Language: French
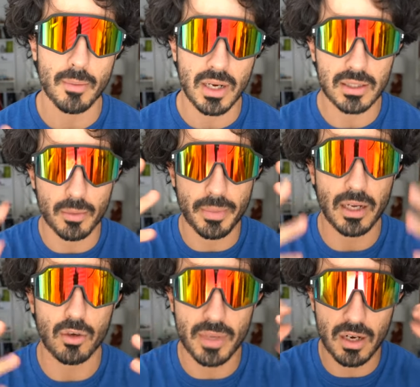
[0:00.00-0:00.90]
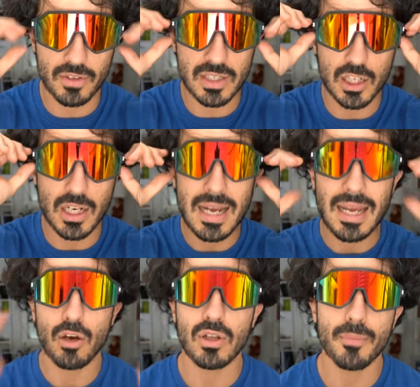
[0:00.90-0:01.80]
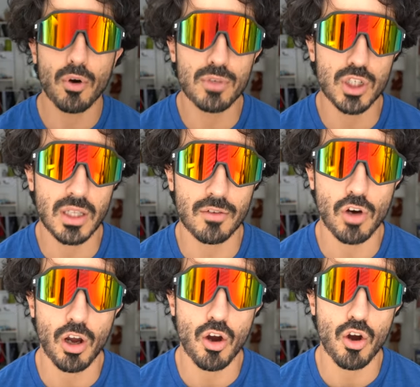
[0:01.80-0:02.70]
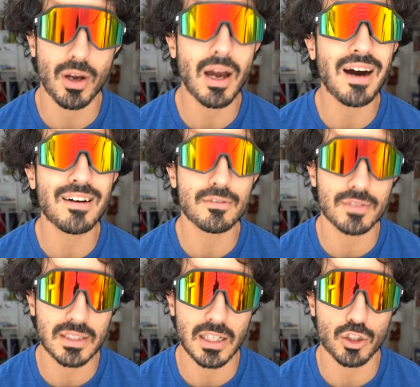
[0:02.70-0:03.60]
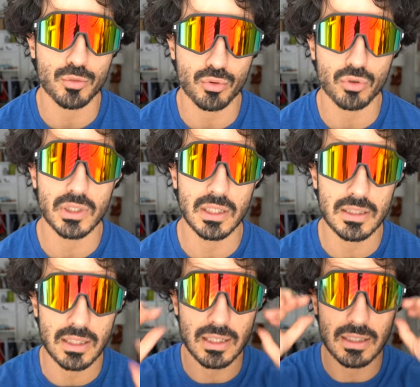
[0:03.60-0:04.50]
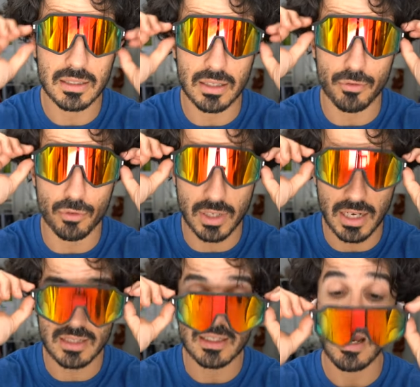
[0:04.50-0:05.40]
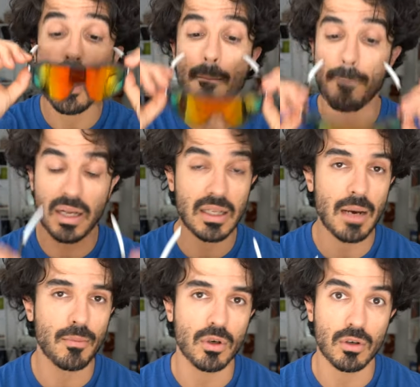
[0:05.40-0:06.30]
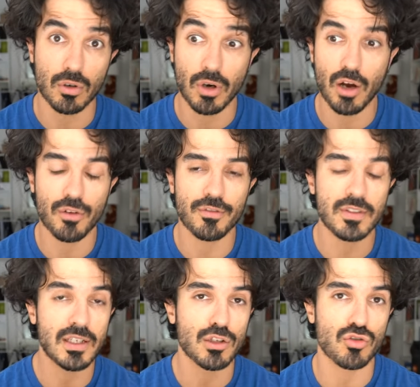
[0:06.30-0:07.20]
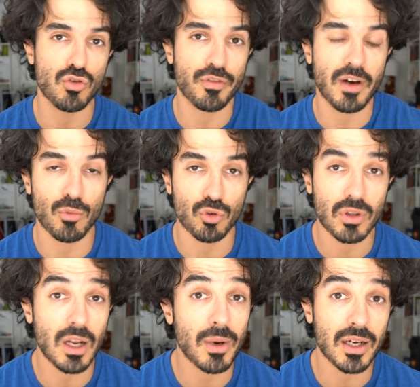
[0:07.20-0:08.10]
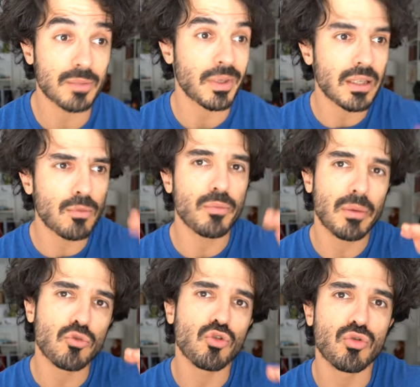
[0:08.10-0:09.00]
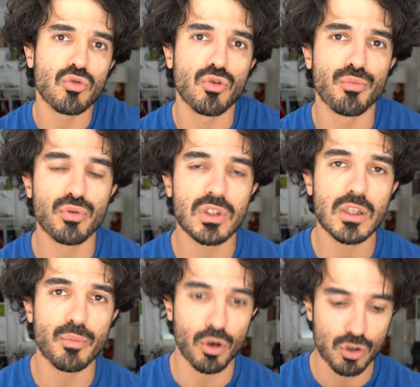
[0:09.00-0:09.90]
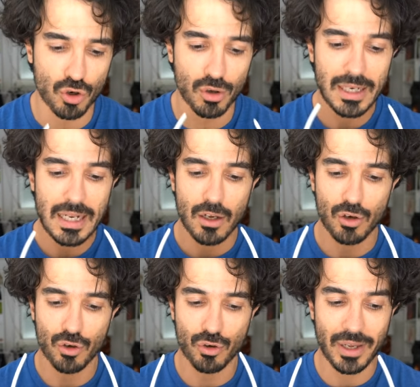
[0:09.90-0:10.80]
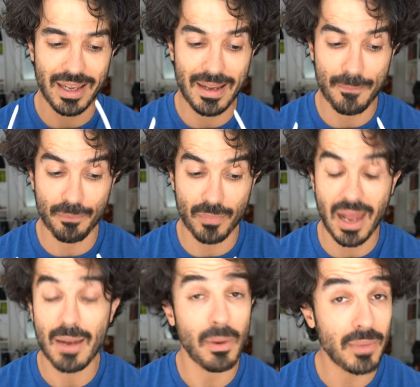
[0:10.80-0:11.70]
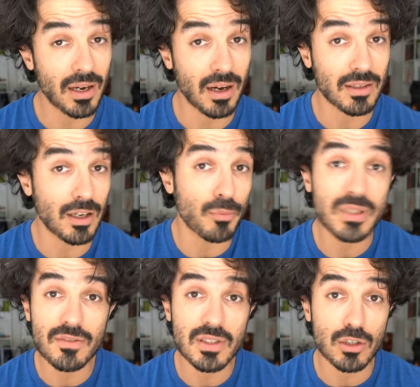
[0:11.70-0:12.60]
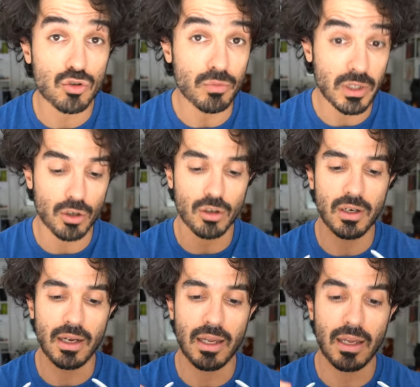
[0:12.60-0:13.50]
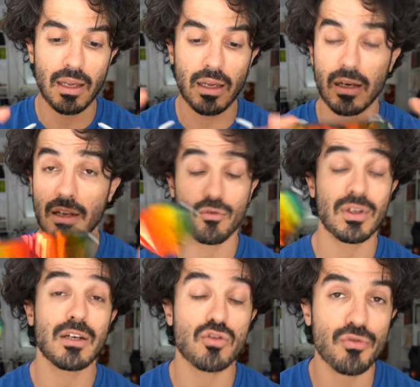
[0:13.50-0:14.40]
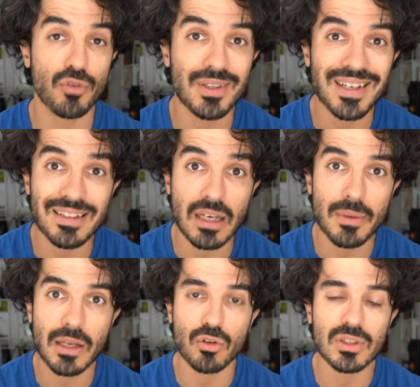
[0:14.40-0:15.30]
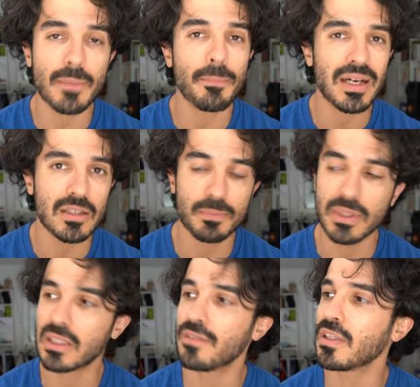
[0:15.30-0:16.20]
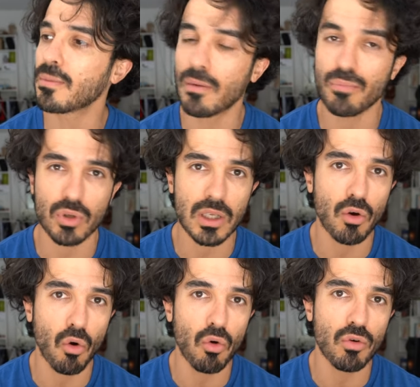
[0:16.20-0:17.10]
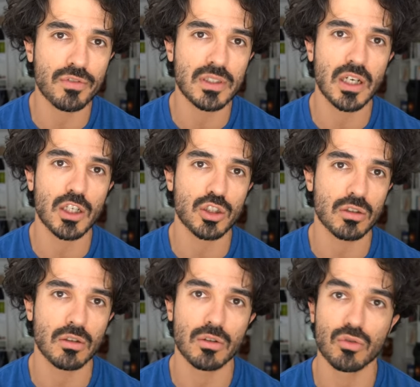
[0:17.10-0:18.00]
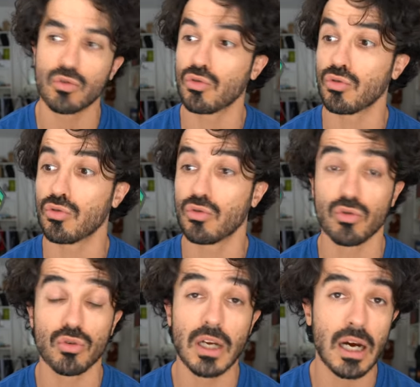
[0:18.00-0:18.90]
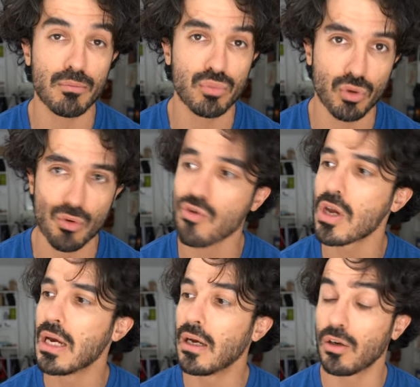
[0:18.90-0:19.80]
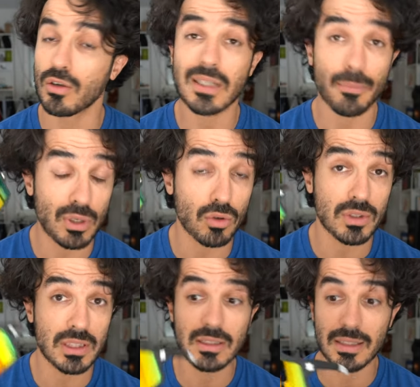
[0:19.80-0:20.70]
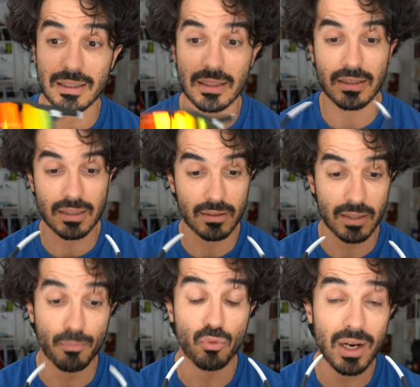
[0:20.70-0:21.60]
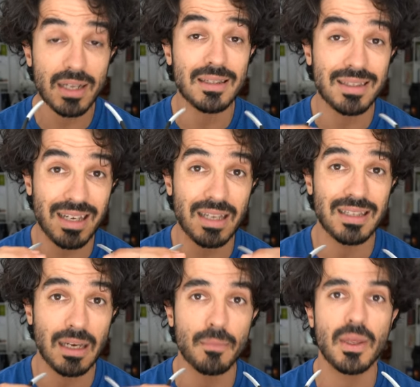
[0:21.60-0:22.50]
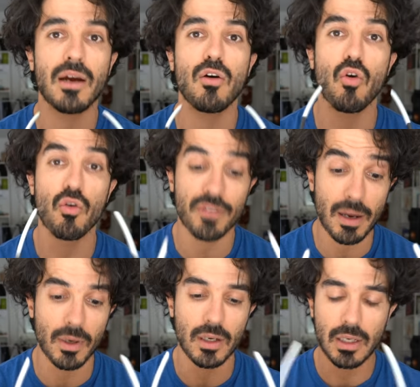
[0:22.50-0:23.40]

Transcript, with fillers: masse que prennent bien le visage et on n'est pas obligé d'avoir un grand visage pour utiliser ces Vulcans. Madame euh, a un visage de femme totalement respectable, même de, petites portions. Euh, et hum, elle n'est pas bien grande, elle a un petit visage tout mignon et les Vulcans lui vont très très bien. Donc c'est pas spécifiquement pour des gros visages euh, de, gars bourrus. ça peut être aussi, ça peut aller très très bien aux femmes